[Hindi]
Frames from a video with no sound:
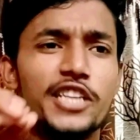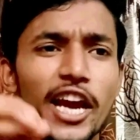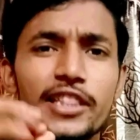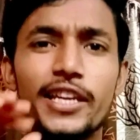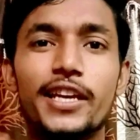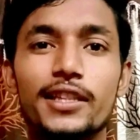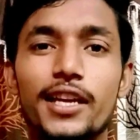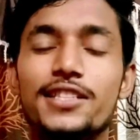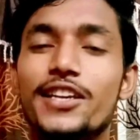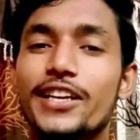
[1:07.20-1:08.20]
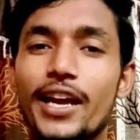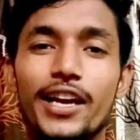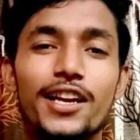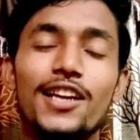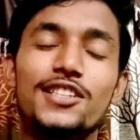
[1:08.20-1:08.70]
छह दिन के अंदर इसने इंडिया
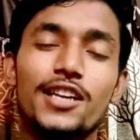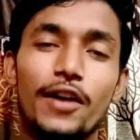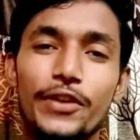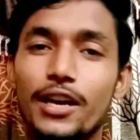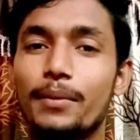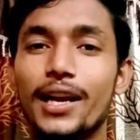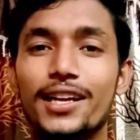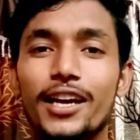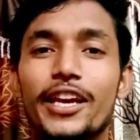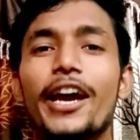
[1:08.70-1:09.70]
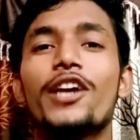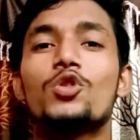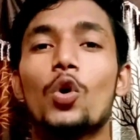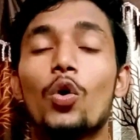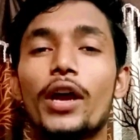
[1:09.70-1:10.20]
नेट कलेक्शन काफ़ी कमाल का किया है
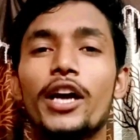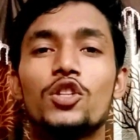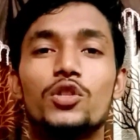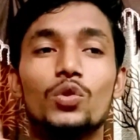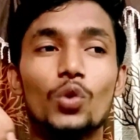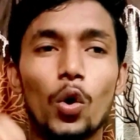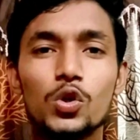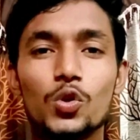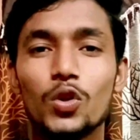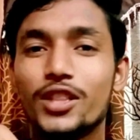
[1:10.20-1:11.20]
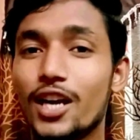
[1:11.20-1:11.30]
जो हो रहा है दो सौ